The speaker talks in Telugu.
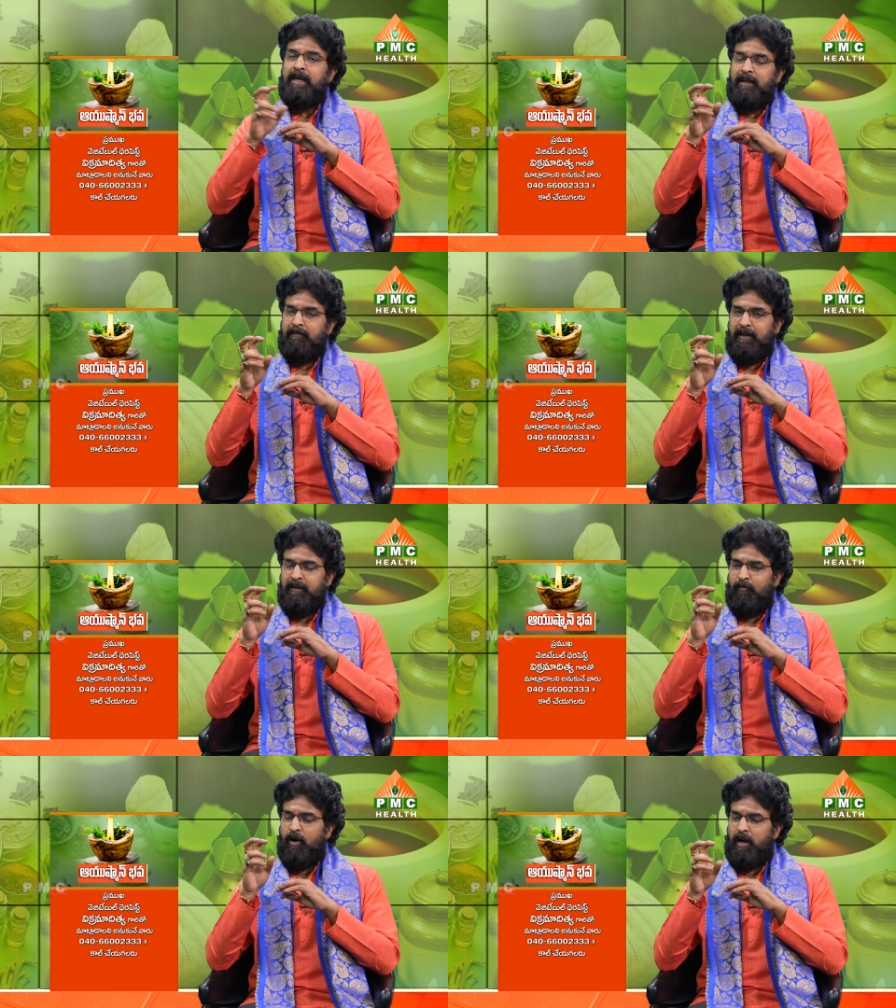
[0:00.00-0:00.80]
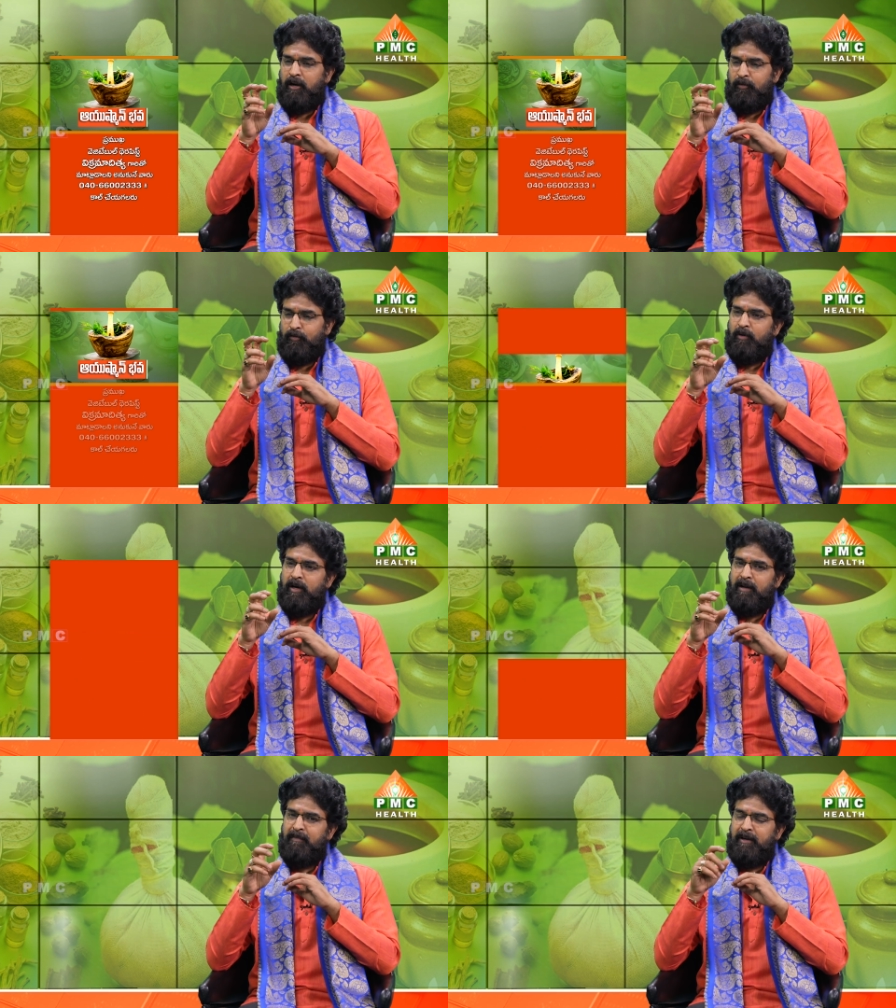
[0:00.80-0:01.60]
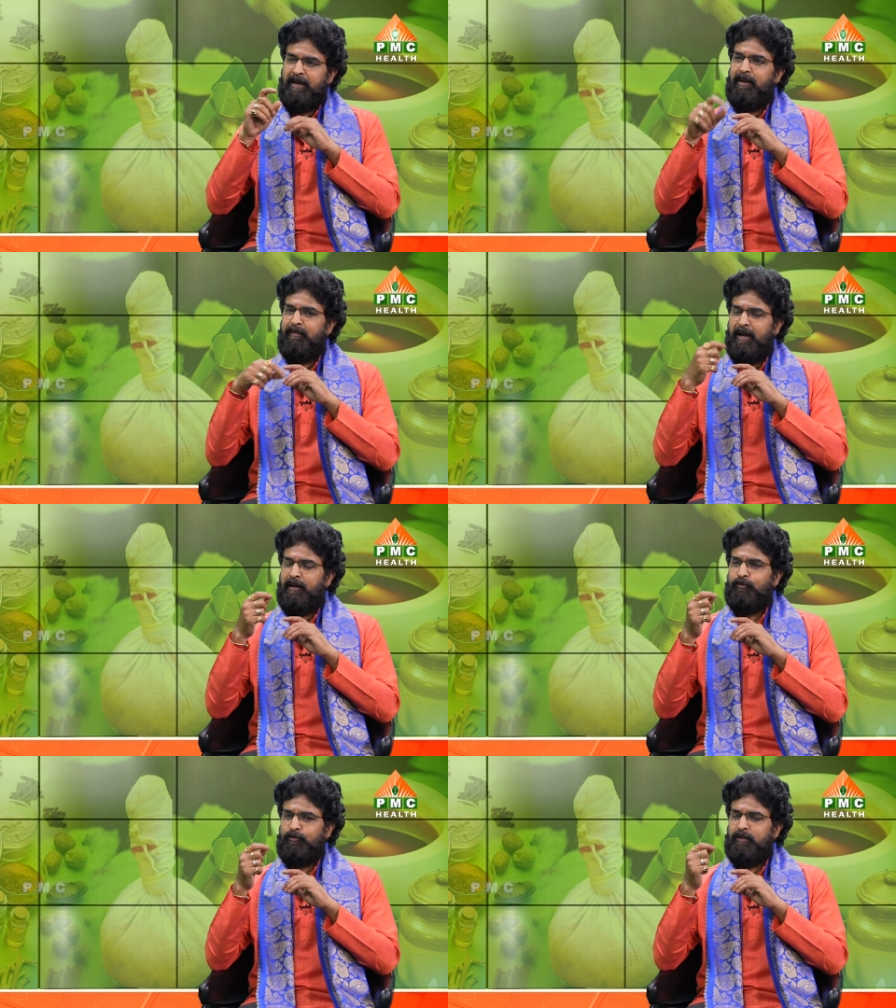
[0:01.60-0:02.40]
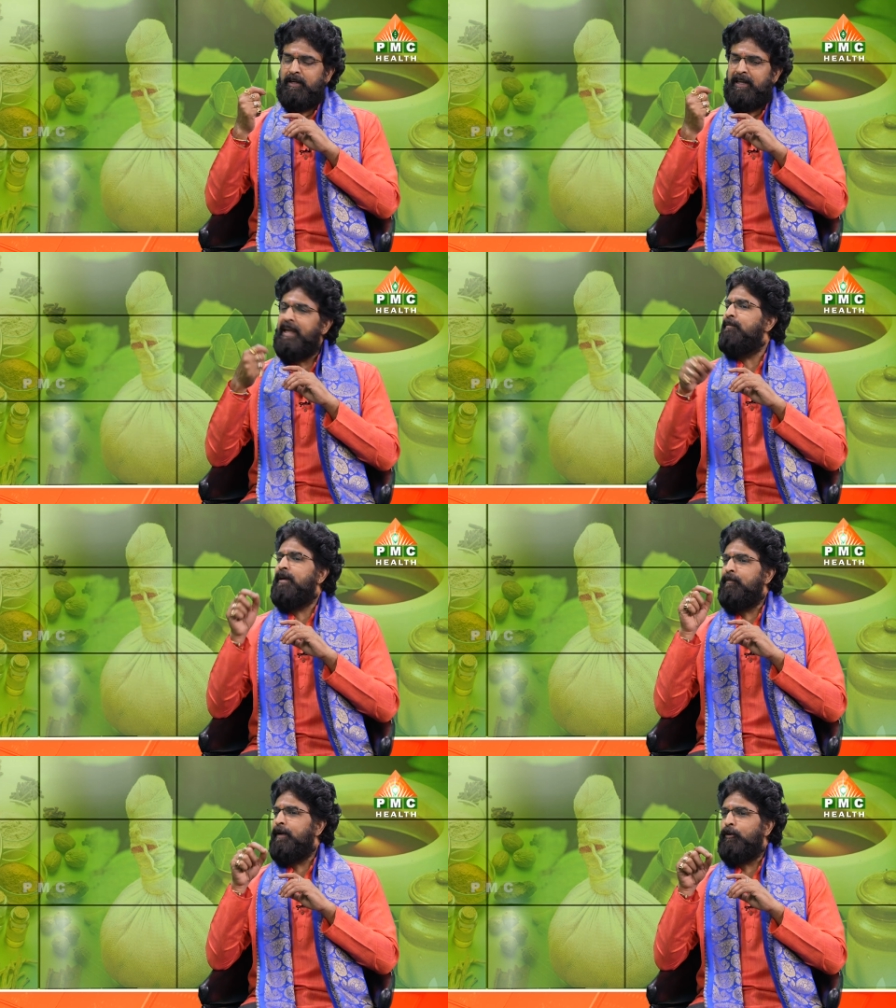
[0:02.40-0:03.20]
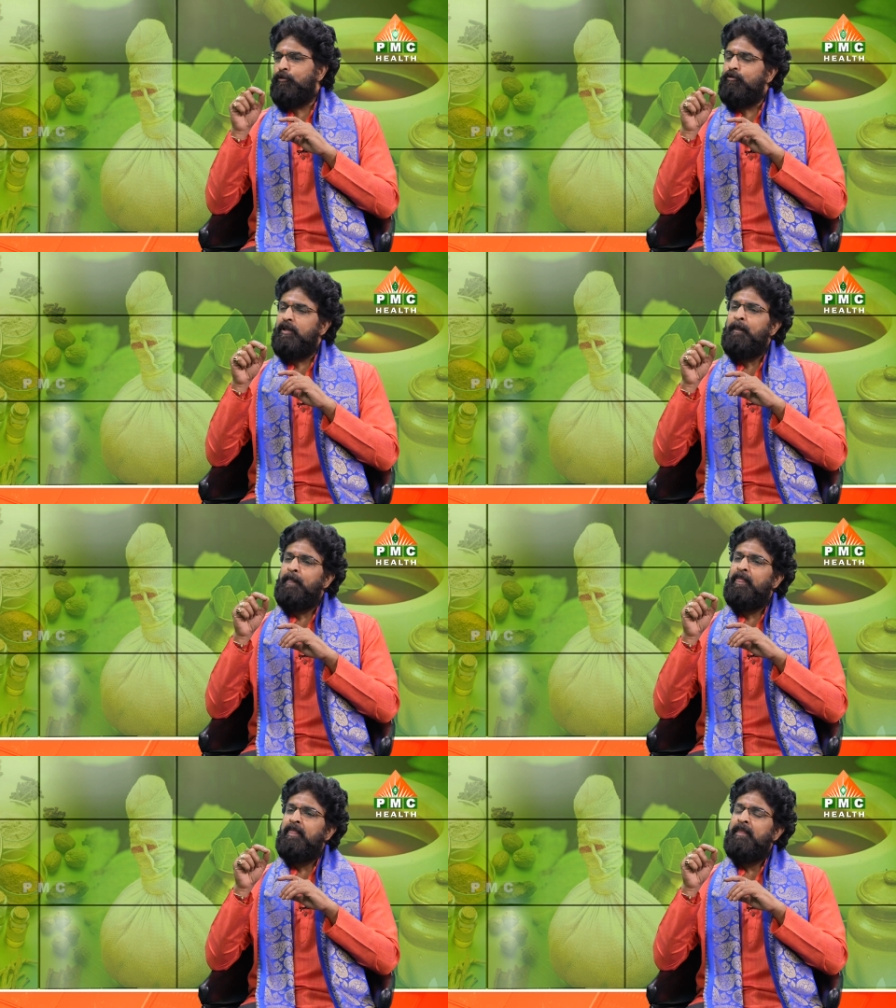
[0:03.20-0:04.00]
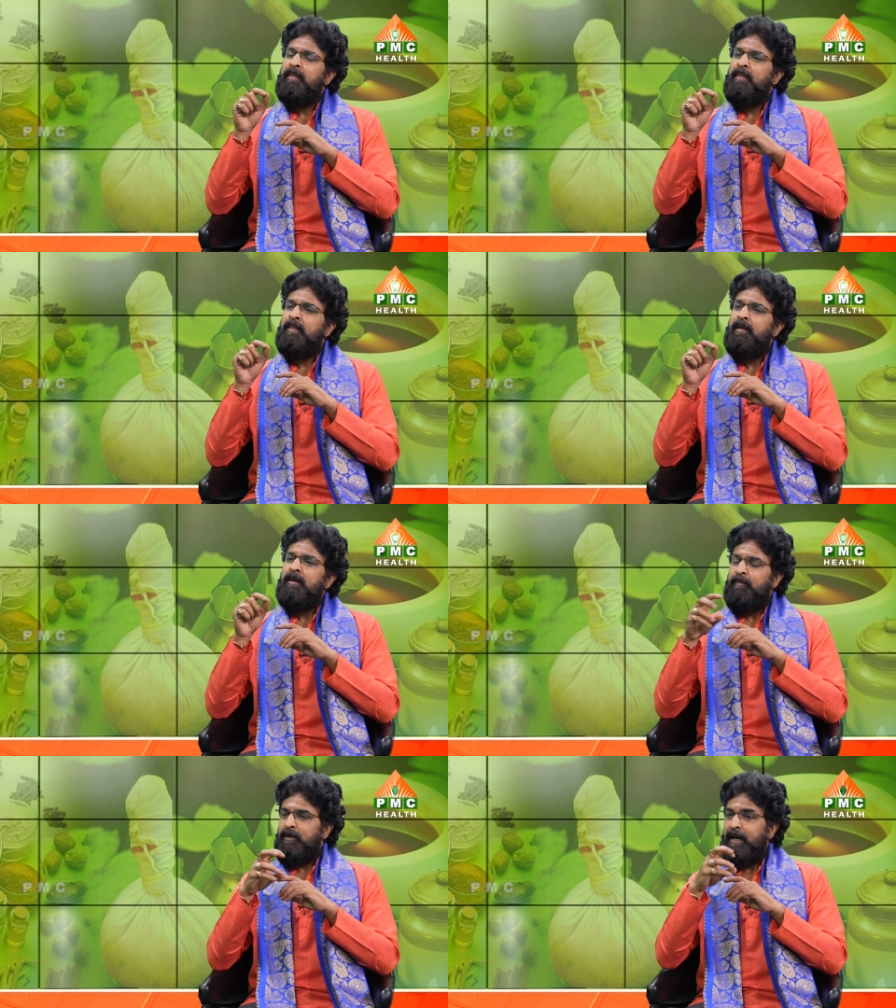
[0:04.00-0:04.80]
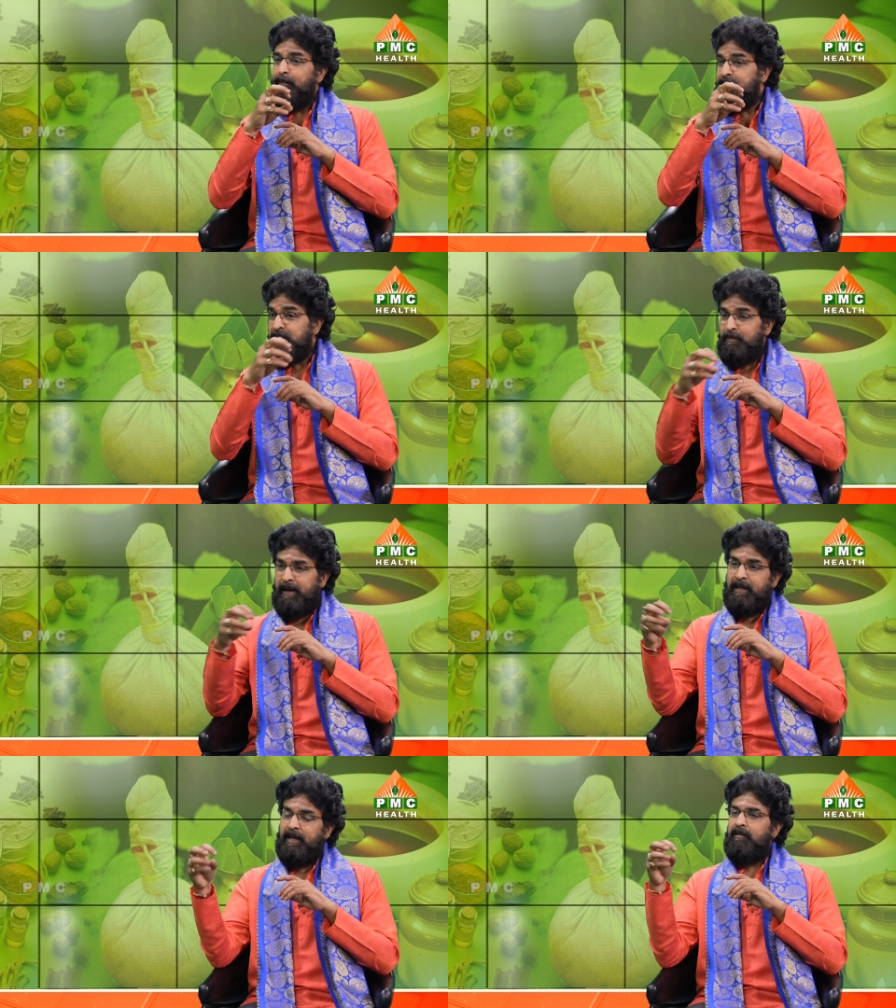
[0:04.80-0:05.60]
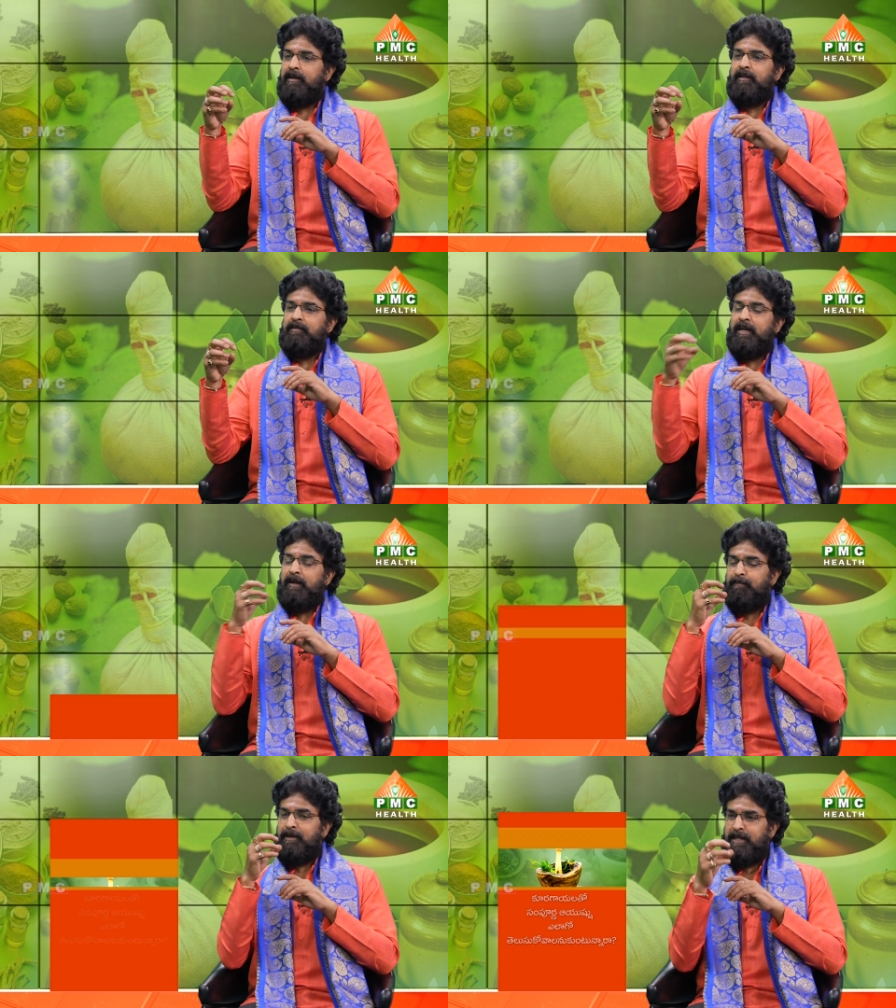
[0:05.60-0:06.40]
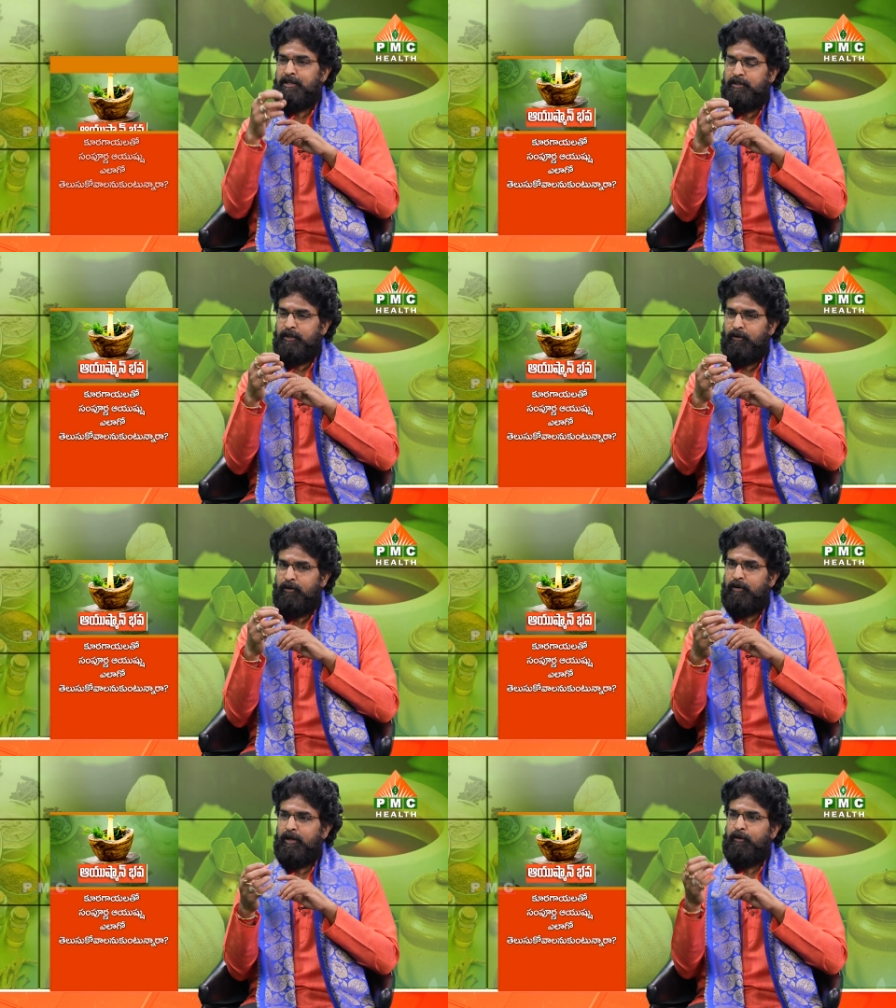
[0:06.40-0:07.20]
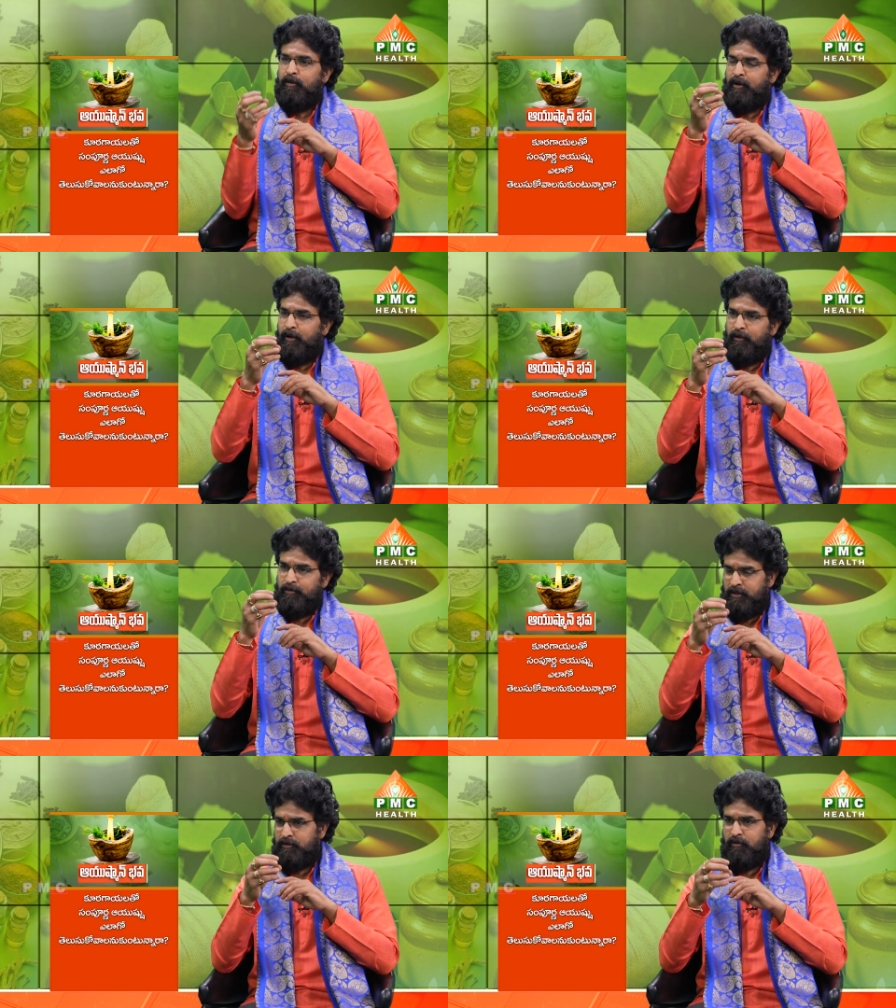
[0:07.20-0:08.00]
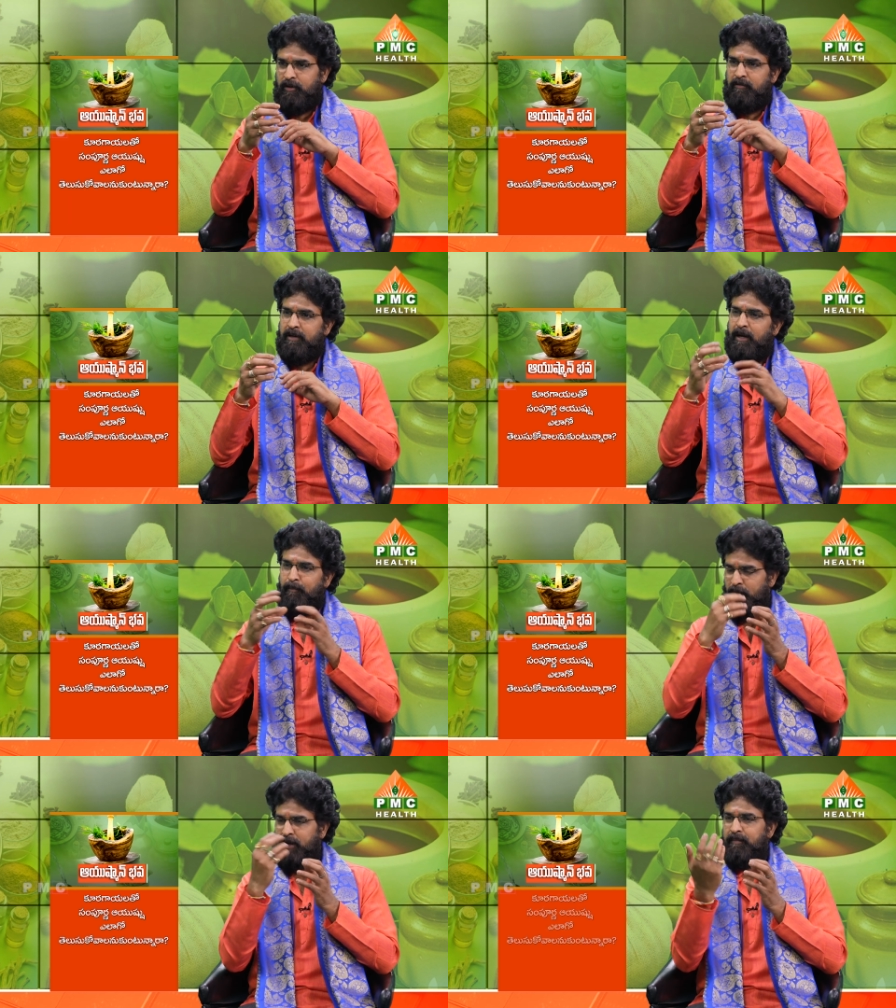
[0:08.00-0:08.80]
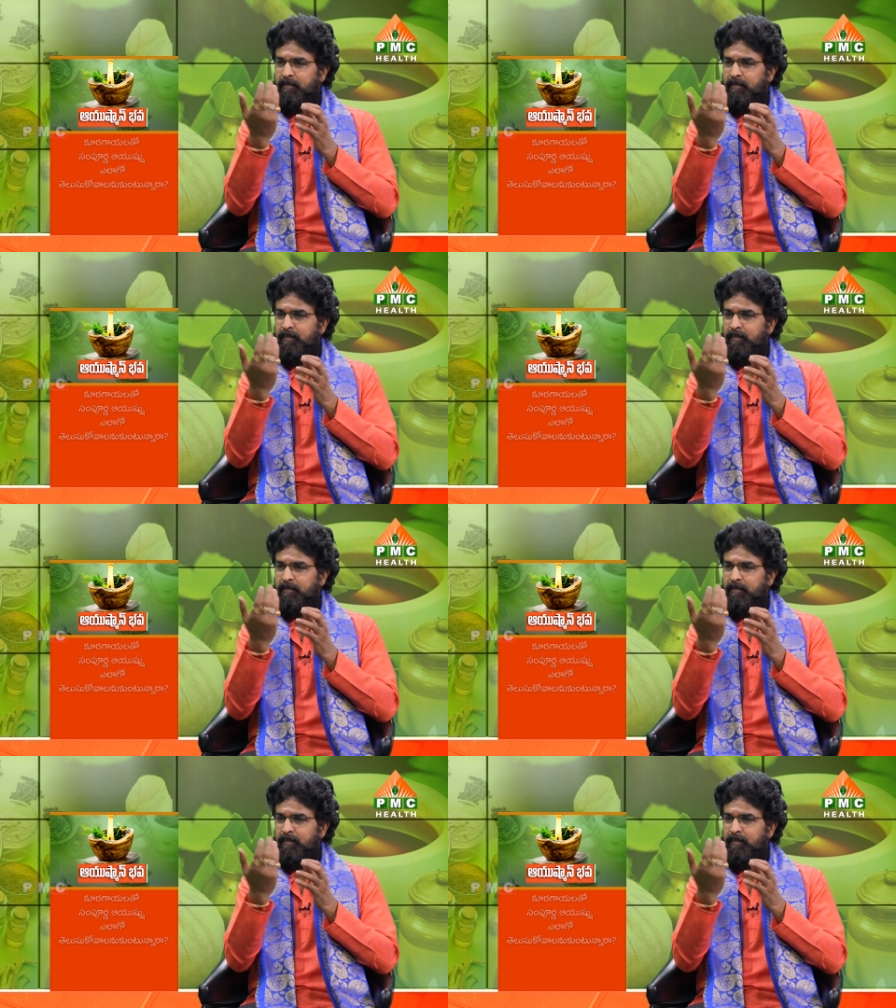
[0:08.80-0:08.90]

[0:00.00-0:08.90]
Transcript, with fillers: ఇవి వాడడం ద్వారా మీకు ఎలిమినేట్ అవుతుందంటే ఏమి ఎలిమినేట్ అవుతుంది ఇప్పుడు గర్భసంచి బయటికి రావట్లేదు గర్భసంచిలో ఎండోమెట్రియోసిస్లో ఉన్నటువంటి ఆ పొర